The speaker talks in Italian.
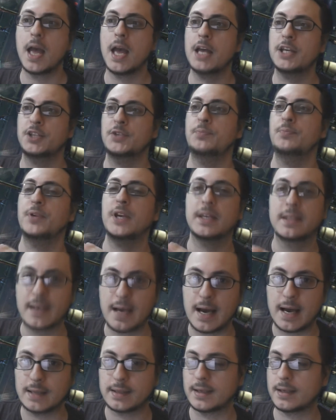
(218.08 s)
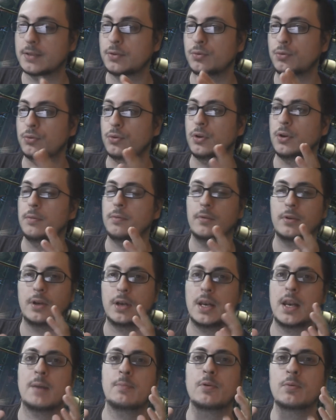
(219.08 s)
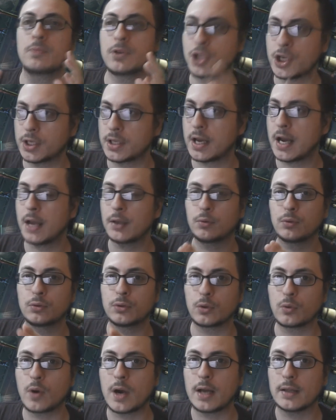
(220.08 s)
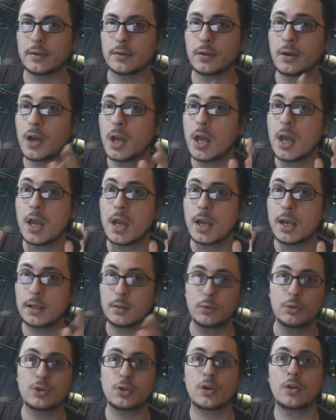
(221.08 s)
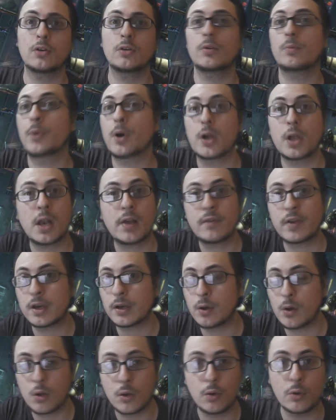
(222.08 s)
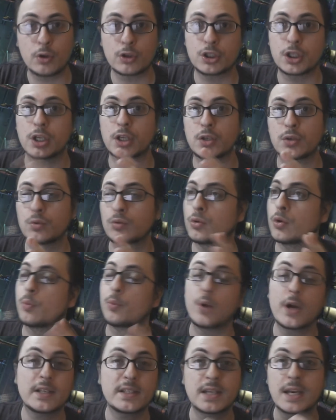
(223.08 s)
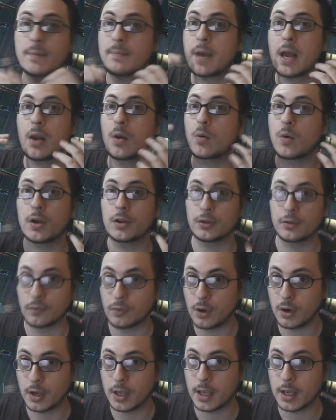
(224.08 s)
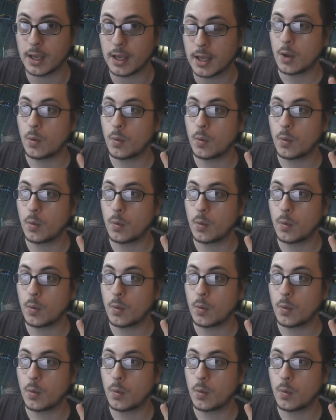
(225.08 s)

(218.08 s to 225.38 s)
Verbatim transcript: è spietata sulla pubblicità e tutto quanto, il tuo gioco poi alla fine non lo conosce nessuno, può essere bello quanto vuoi.